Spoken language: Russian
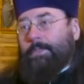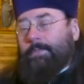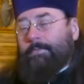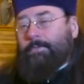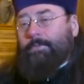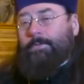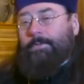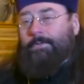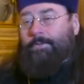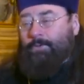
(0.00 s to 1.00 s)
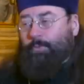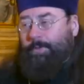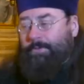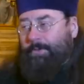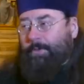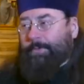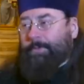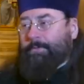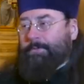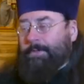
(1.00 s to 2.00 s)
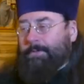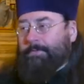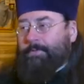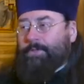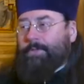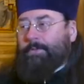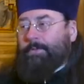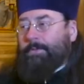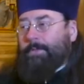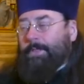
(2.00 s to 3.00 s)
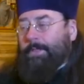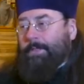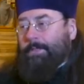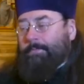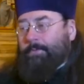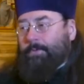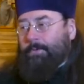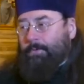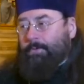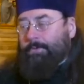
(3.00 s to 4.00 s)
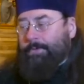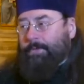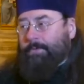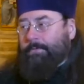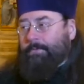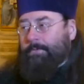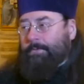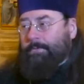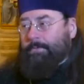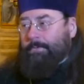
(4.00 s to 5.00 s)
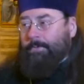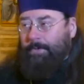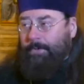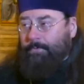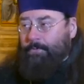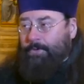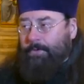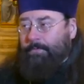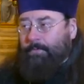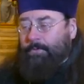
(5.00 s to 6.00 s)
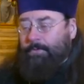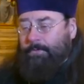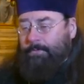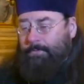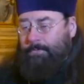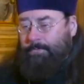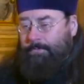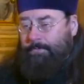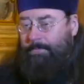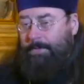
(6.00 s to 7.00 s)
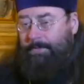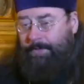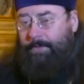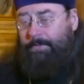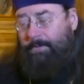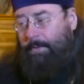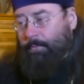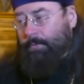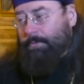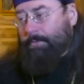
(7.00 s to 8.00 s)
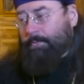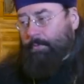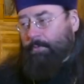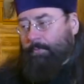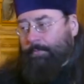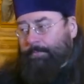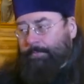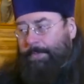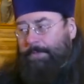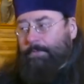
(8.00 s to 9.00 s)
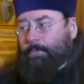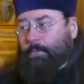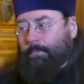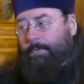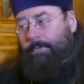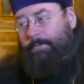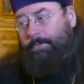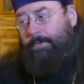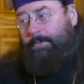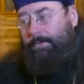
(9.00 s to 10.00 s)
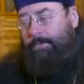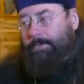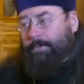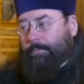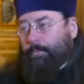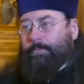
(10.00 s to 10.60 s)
Вот. Чуть позднее принял сан священный. Вот. Но с тех э, лет уже вот, э, конкретная работа по поисковой деятельности, по